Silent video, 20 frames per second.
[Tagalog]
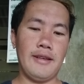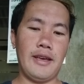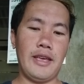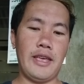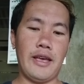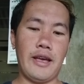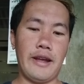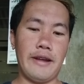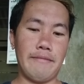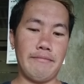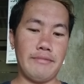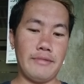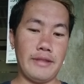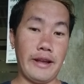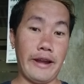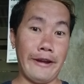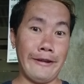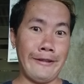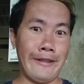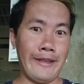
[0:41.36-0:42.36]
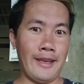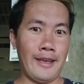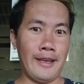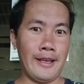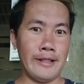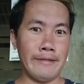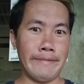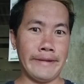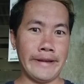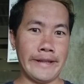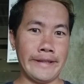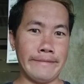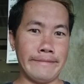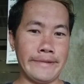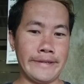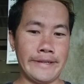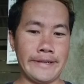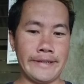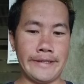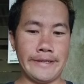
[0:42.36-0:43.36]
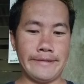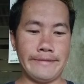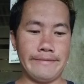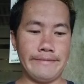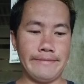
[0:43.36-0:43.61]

Kaya, taga-RDL, baka naman.